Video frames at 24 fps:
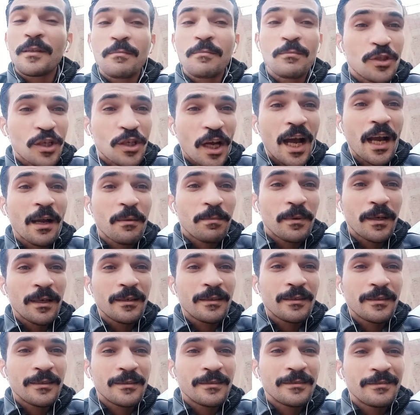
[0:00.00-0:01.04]
مش عاجبك
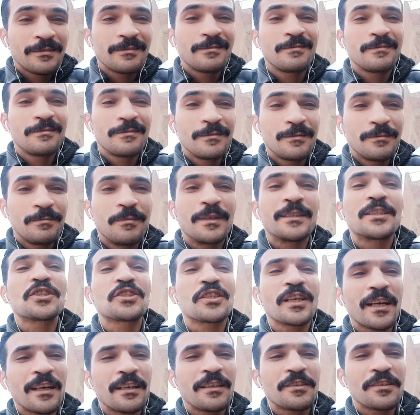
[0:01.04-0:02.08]
ما
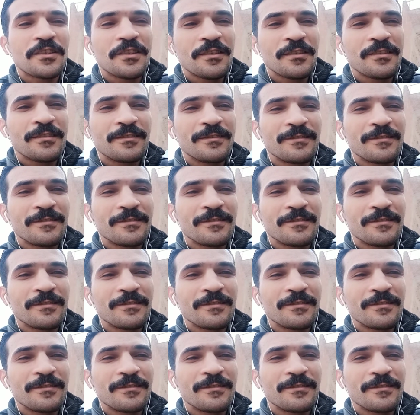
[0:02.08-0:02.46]
تشتغلش